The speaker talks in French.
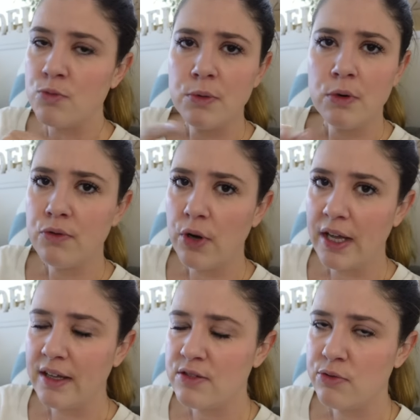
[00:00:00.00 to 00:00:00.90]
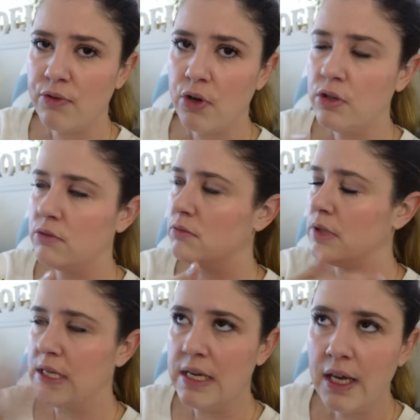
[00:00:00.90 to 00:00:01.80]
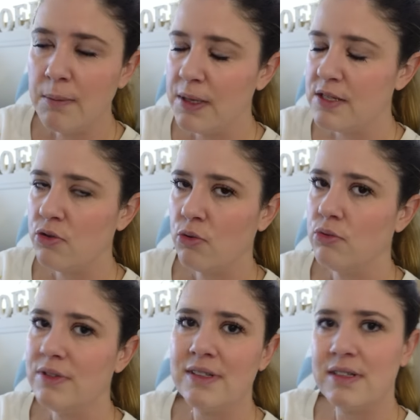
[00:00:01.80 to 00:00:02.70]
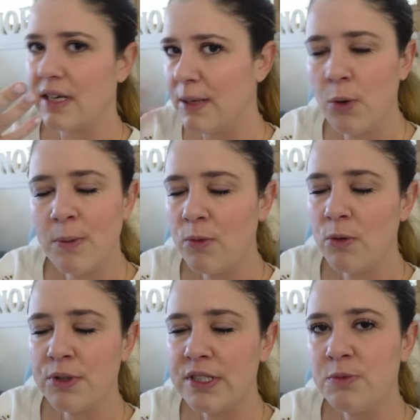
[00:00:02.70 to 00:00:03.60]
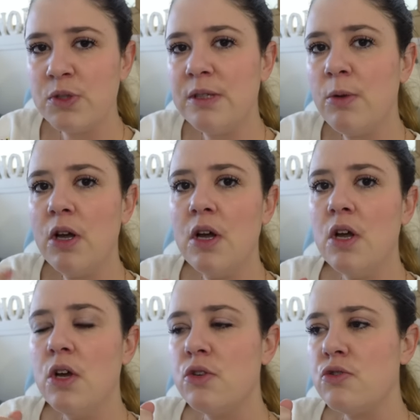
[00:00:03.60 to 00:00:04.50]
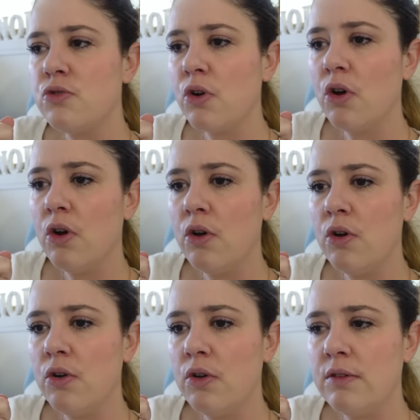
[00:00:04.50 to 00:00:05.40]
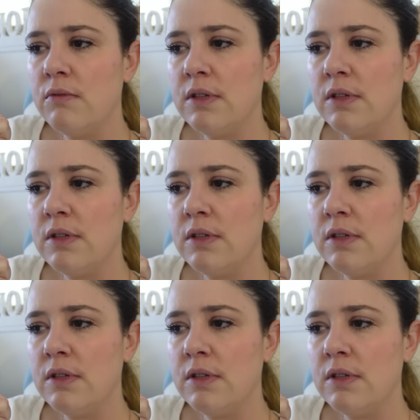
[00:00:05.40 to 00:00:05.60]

Au moment où vous regarderez ce vlog, les replays seront très probablement disponibles sur euh,